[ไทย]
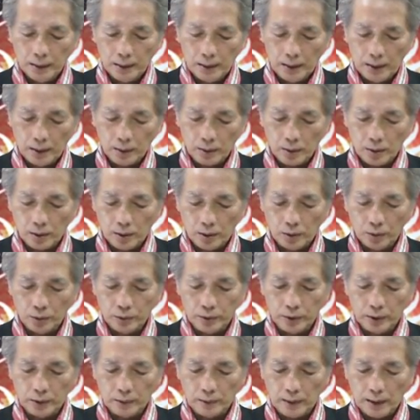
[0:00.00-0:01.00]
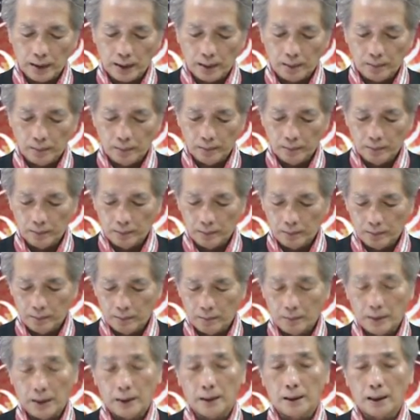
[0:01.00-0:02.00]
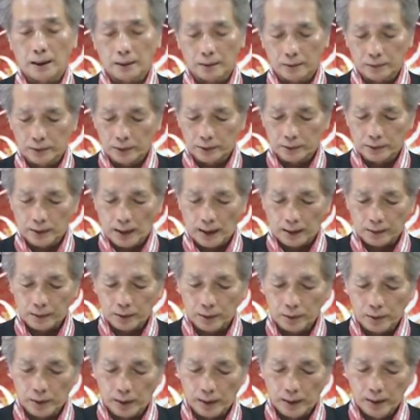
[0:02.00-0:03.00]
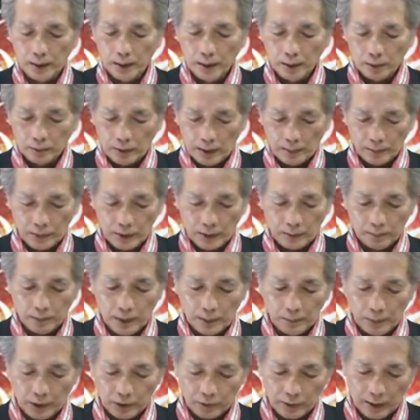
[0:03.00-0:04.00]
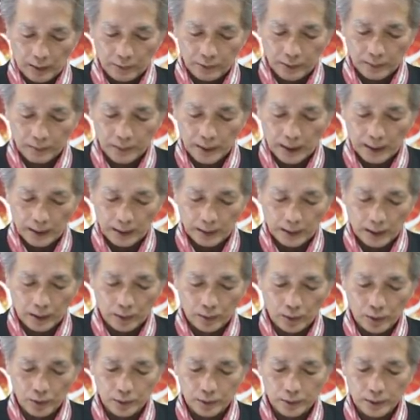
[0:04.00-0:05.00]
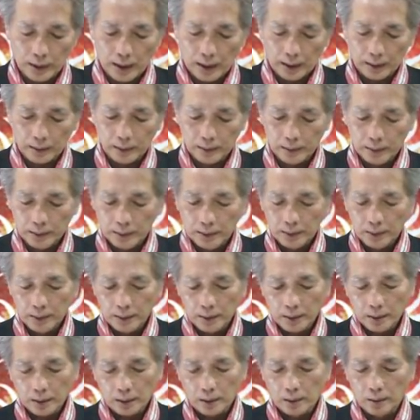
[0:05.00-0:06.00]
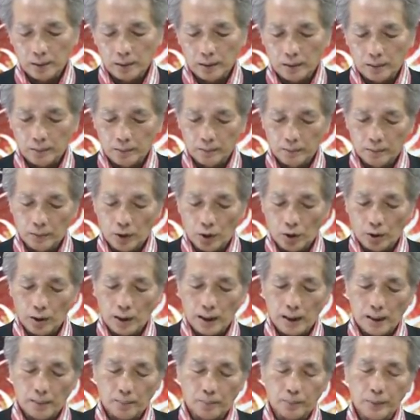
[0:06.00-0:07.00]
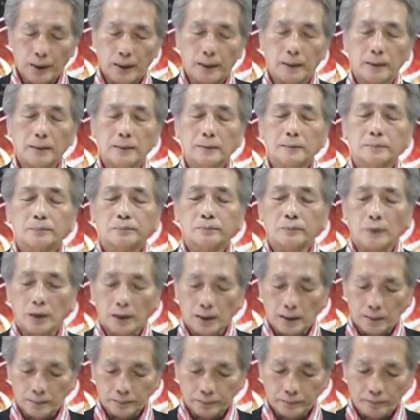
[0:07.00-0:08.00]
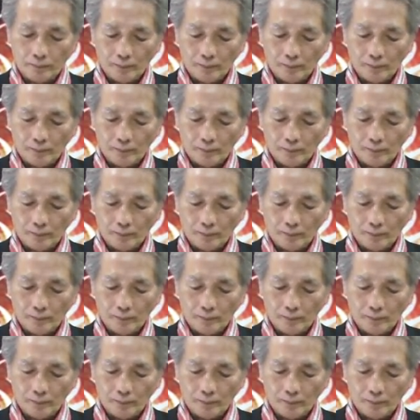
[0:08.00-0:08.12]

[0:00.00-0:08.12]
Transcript: แล้วก็รู้สึกว่าไม่อยากจะศึกษาซะด้วย ความจริงมันเป็นความสำคัญในทางโหราศาสตร์ ก็มองข้ามไปนะครับ